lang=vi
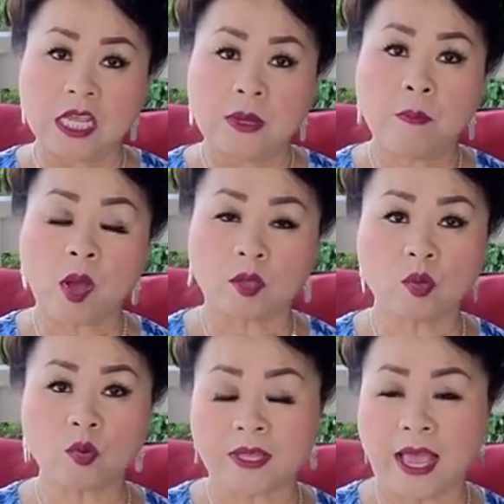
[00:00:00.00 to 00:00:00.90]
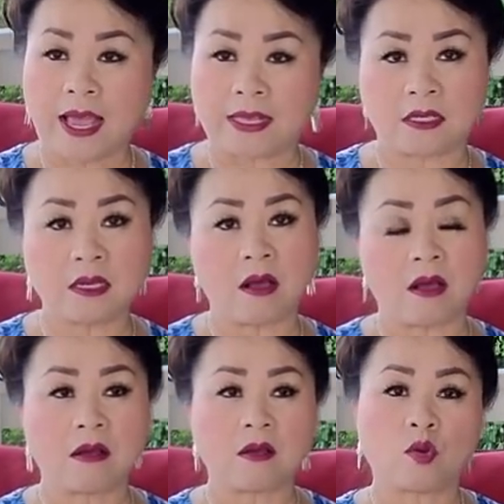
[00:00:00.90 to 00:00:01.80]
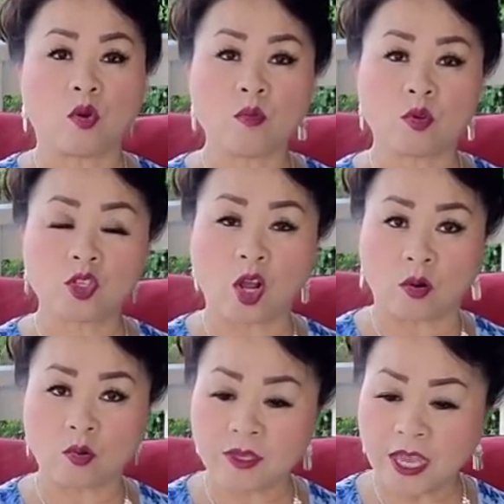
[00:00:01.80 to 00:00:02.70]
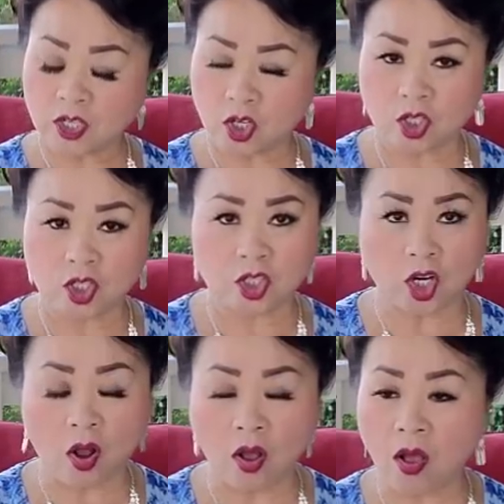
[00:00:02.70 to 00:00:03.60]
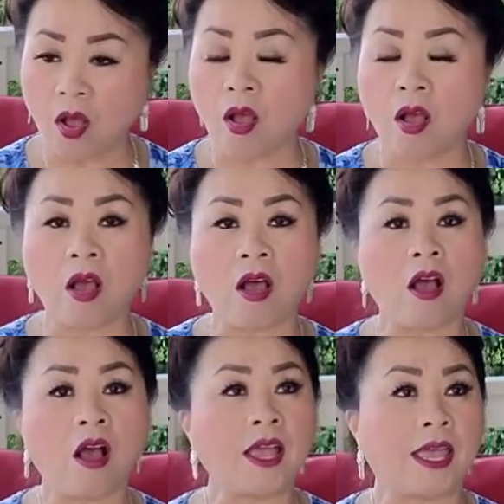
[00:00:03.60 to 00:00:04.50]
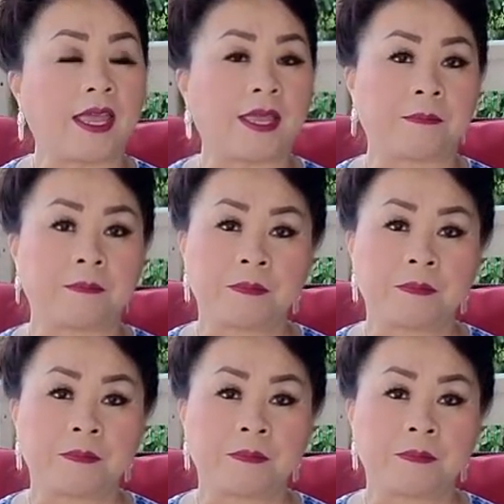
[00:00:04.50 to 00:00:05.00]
mong tu thả sơ cũng một trò lúc chơi sợ sợ ấy